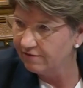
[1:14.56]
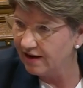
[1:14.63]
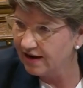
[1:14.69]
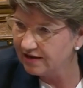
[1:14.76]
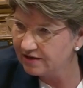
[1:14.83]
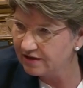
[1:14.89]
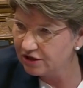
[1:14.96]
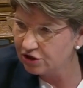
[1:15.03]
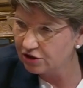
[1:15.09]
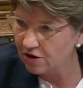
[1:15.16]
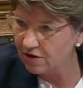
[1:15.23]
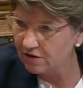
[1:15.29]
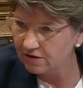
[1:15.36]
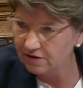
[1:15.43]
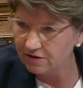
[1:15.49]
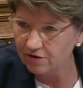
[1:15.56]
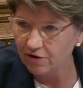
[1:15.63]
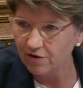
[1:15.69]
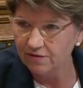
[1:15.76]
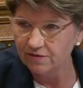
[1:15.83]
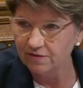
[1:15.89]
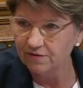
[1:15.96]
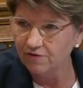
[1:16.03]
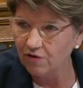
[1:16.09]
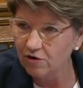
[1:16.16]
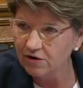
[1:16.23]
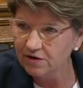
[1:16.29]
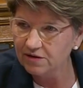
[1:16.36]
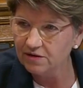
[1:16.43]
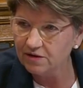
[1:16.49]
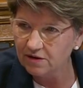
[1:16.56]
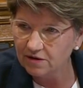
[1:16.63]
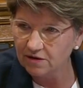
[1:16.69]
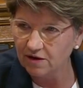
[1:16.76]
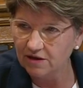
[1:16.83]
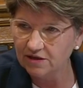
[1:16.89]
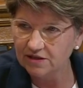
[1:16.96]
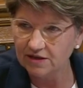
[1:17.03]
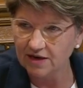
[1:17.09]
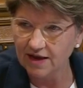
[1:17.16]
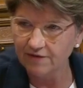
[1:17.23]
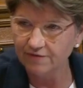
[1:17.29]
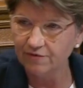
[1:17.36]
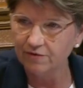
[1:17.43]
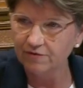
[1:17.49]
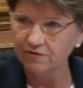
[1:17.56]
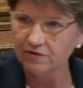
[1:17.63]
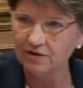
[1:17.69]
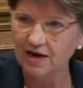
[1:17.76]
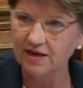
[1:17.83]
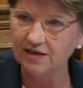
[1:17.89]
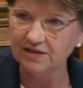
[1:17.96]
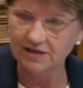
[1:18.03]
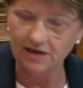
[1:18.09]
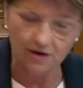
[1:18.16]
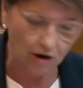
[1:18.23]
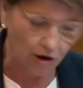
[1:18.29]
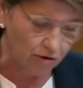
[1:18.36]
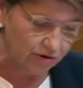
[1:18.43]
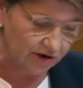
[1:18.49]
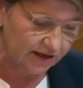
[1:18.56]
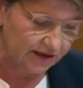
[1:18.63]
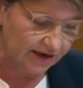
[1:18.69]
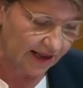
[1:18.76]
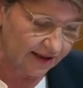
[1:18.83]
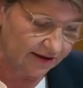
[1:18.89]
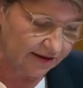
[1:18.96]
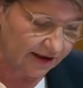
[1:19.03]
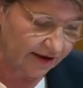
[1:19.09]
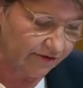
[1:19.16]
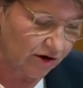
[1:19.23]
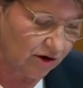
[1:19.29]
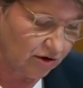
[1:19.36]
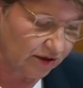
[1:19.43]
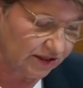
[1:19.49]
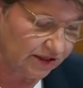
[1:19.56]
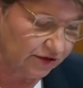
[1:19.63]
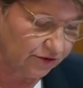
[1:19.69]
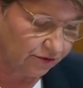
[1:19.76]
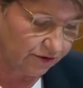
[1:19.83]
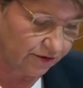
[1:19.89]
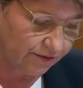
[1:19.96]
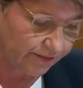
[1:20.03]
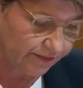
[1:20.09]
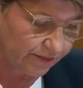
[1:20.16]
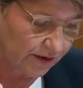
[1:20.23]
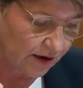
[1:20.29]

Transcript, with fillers: Weitere Staaten könnten folgen, da ist der F-35 auch in der Endevaluation.